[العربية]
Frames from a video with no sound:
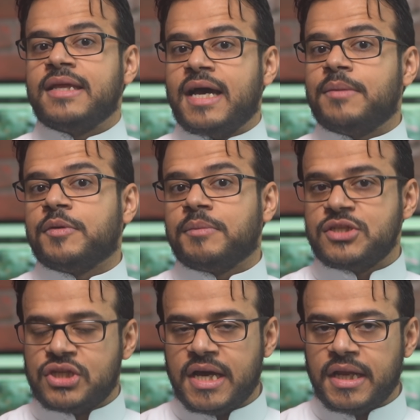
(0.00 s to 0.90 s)
الامر
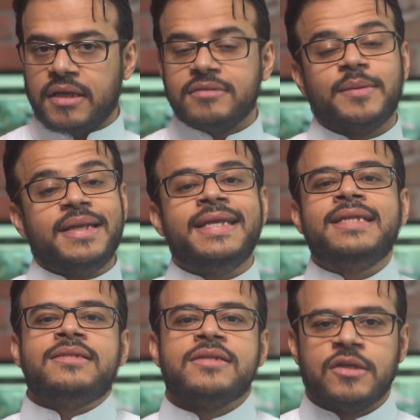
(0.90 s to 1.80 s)
مجاني طبعا
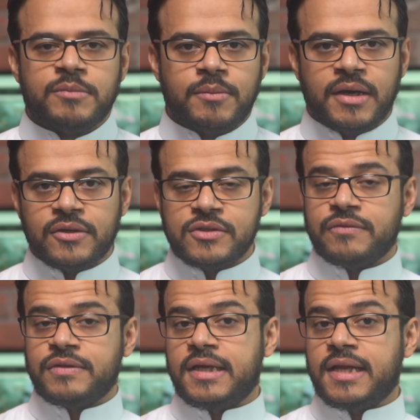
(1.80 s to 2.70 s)
ننتظر من
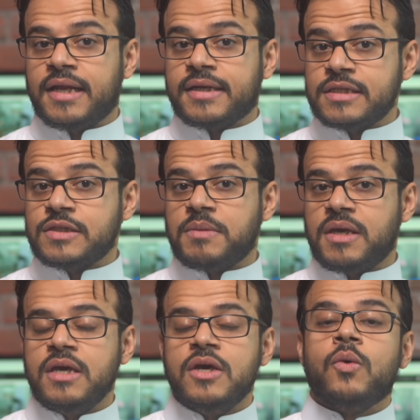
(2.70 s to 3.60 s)
مايكروسوفت الاعلان
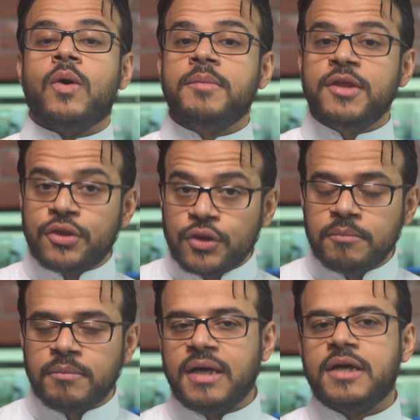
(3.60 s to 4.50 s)
الرسمي ومن
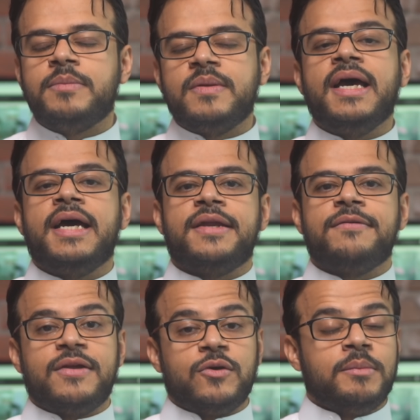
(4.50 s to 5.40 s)
ثم
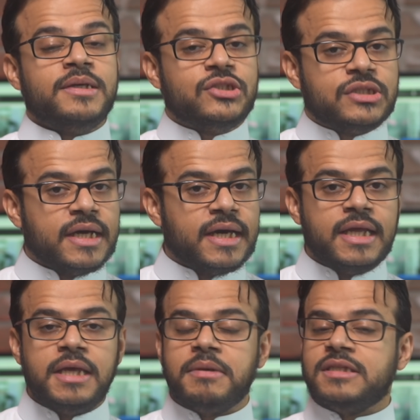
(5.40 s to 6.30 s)
بنعرف هل هو
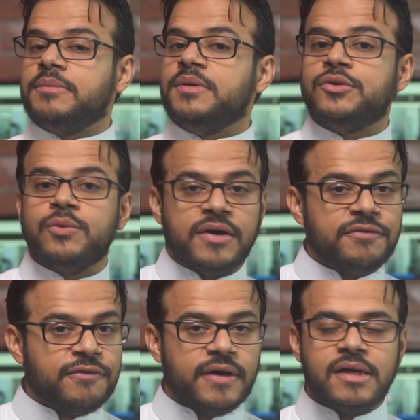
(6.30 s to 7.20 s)
مجاني متى
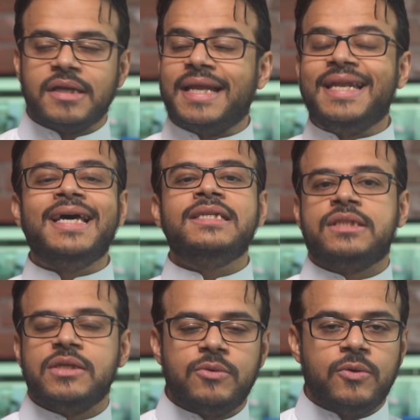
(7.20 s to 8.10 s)
بيتوفر ليش
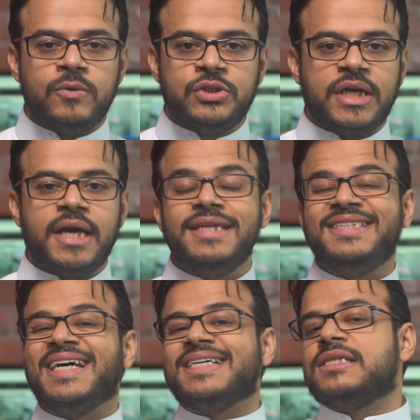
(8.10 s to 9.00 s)
سووا شيء
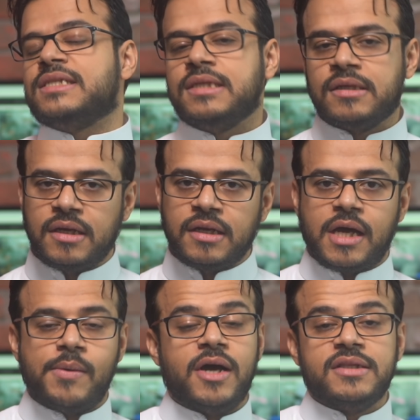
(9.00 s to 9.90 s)
يكسر
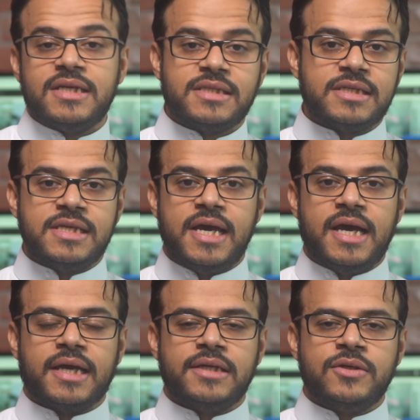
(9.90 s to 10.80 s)
القواعد الاساسيه
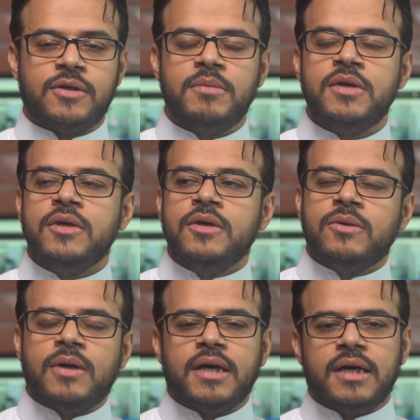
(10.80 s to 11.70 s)
حقتهم
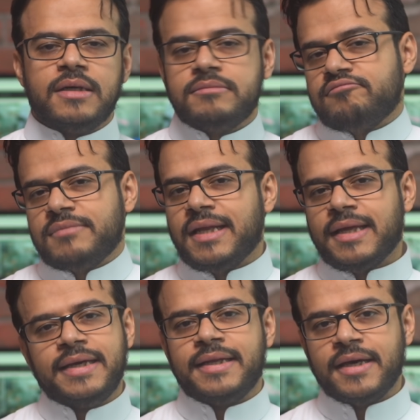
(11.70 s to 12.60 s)
والله يعين يا